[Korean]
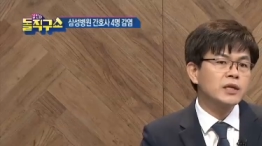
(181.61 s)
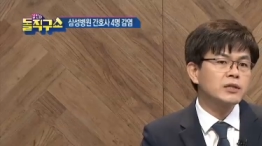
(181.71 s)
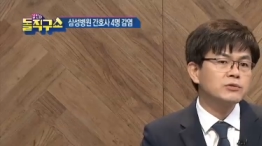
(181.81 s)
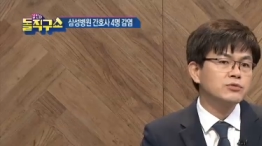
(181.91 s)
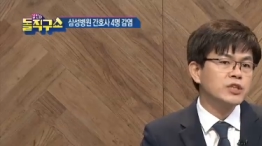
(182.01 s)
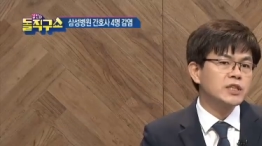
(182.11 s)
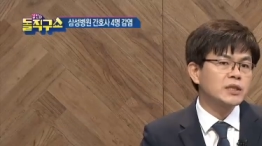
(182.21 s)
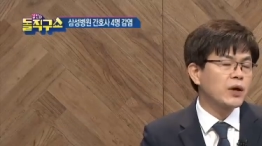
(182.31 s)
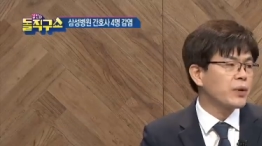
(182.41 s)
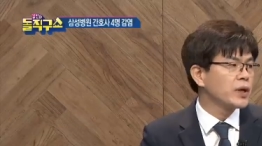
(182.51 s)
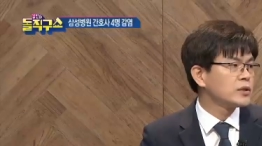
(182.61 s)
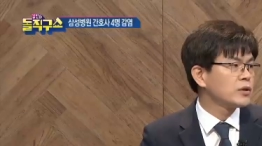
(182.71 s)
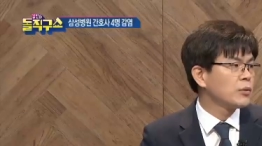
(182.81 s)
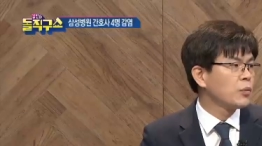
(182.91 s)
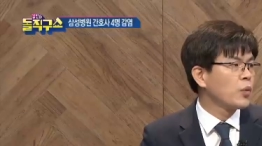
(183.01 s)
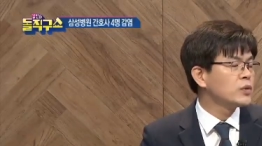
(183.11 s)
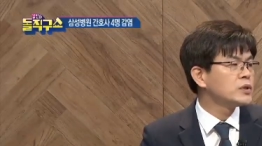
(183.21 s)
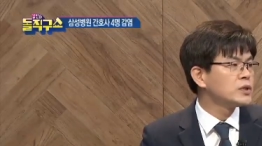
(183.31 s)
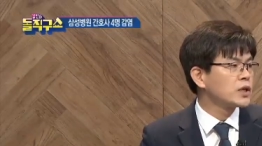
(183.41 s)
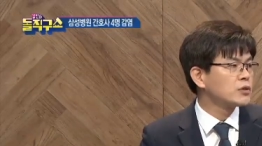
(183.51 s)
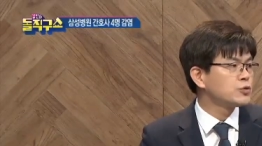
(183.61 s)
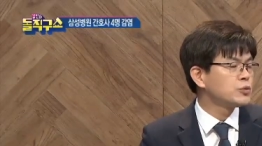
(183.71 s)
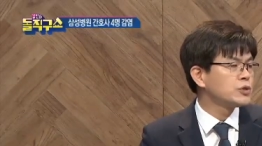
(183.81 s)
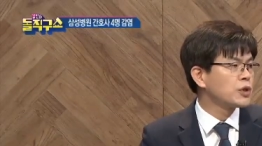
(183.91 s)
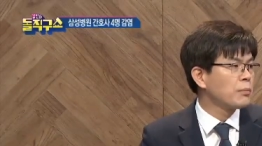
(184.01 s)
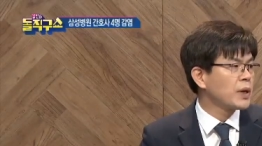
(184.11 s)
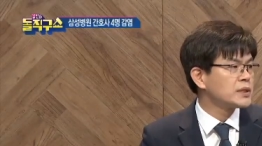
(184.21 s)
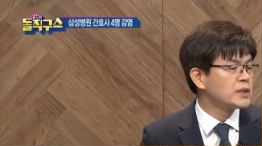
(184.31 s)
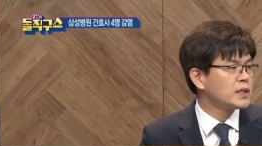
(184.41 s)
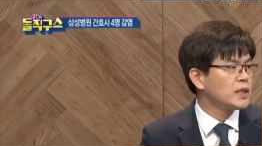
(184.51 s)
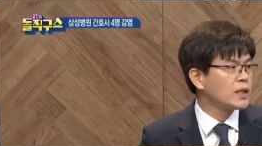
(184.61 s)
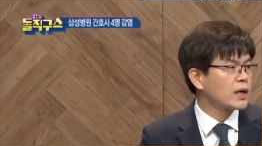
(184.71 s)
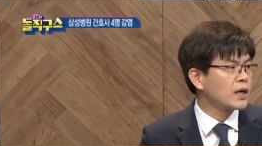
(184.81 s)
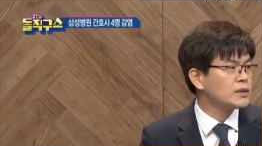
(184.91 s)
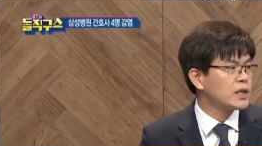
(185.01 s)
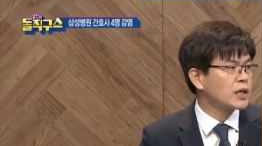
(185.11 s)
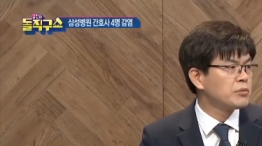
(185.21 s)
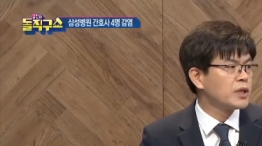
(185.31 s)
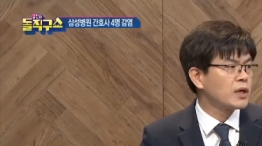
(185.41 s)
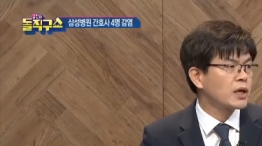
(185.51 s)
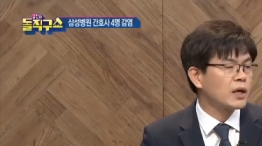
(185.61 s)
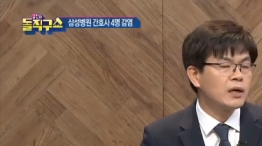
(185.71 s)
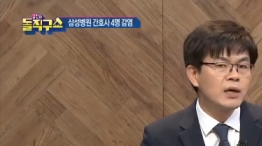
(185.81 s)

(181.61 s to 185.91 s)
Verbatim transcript: 얘기는 우리 사회에서 모르는, 그러니까 숨은 전파자들이 있다라는 얘기입니다. 그러니까